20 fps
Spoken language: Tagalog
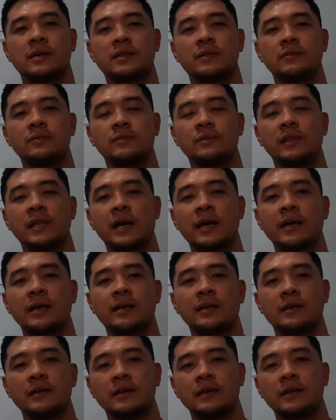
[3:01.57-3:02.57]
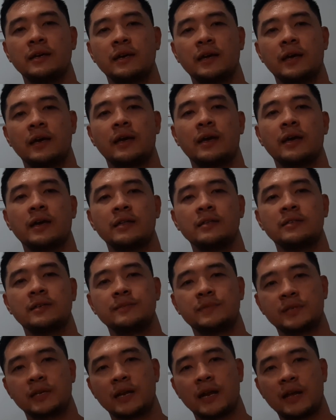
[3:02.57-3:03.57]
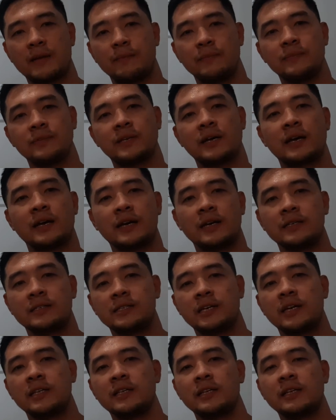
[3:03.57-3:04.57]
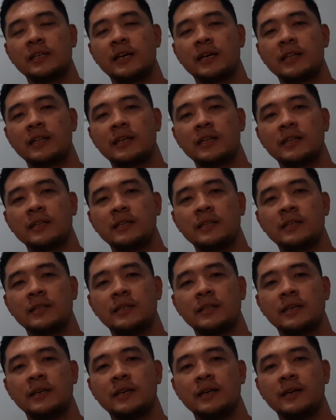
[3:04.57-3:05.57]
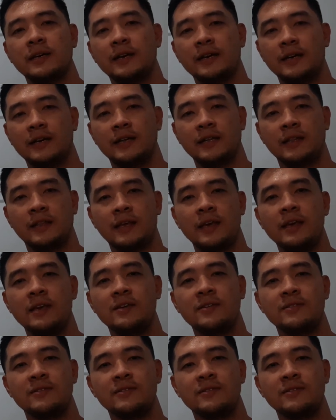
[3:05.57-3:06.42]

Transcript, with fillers: uh, do like and subscribe sa channel natin. Thank